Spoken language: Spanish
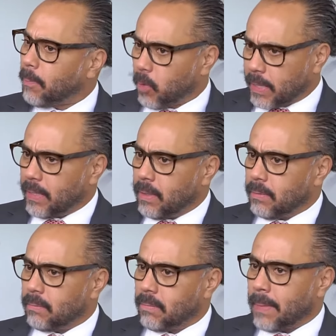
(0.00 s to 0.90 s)

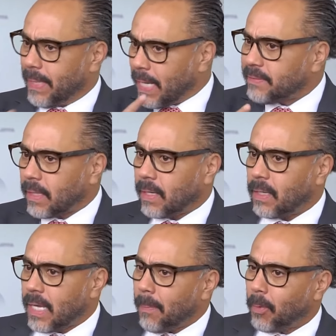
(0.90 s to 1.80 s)
porque amenazan a
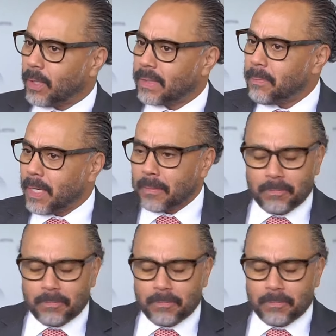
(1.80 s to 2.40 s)
la diáspora también,